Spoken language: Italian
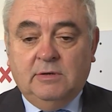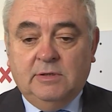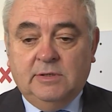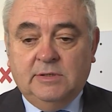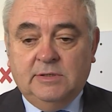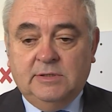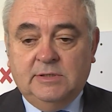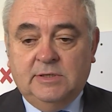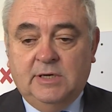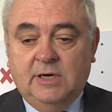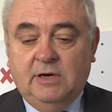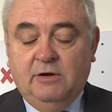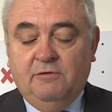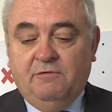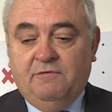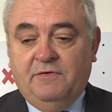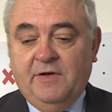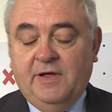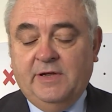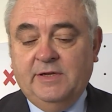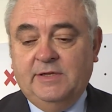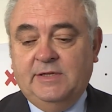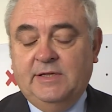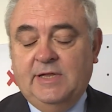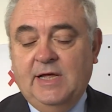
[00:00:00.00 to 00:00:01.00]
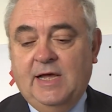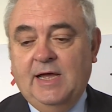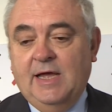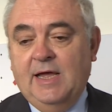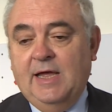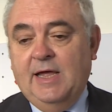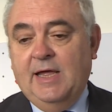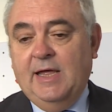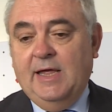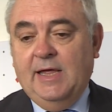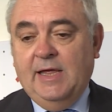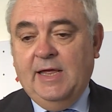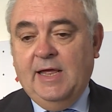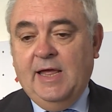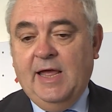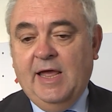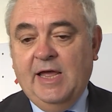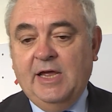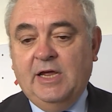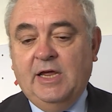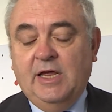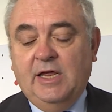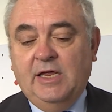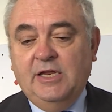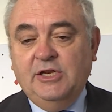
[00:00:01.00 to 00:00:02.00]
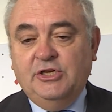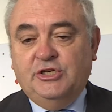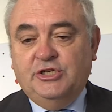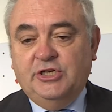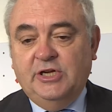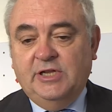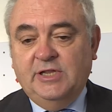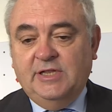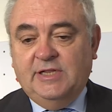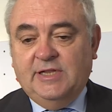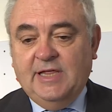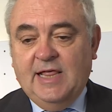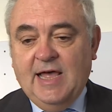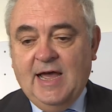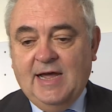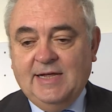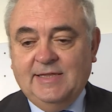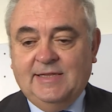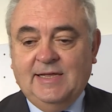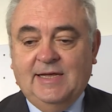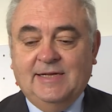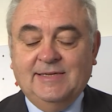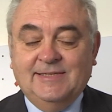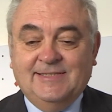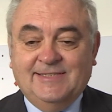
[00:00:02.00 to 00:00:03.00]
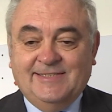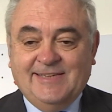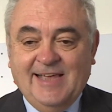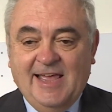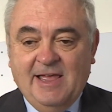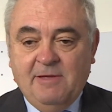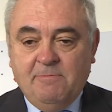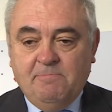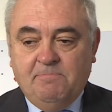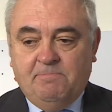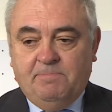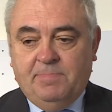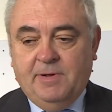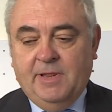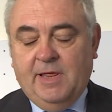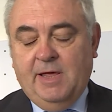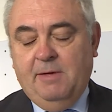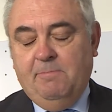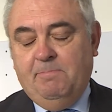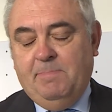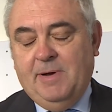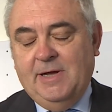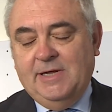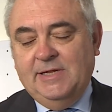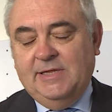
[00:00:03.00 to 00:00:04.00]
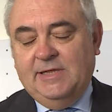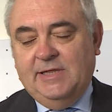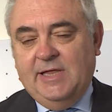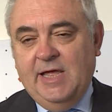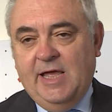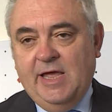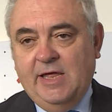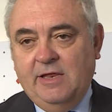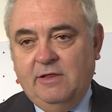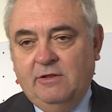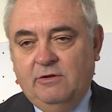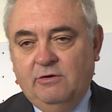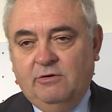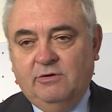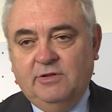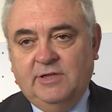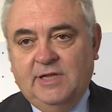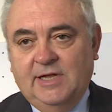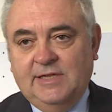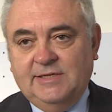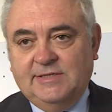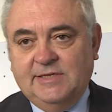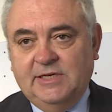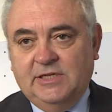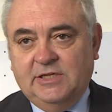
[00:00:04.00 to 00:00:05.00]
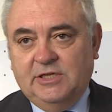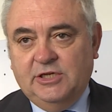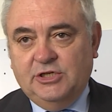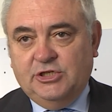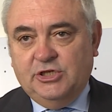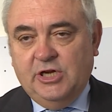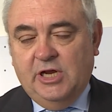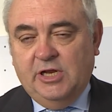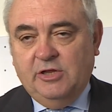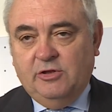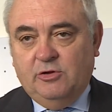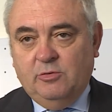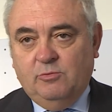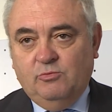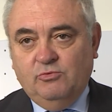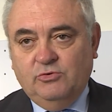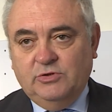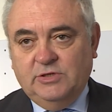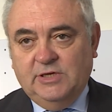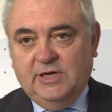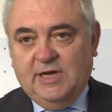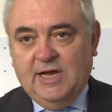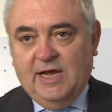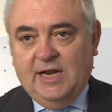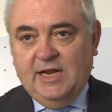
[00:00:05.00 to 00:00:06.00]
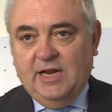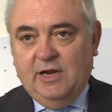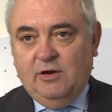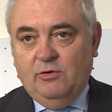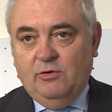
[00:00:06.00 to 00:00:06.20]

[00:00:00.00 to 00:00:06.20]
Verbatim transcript: eh, l'offerta eh, è incentrata sempre partendo dal Settecento musicale a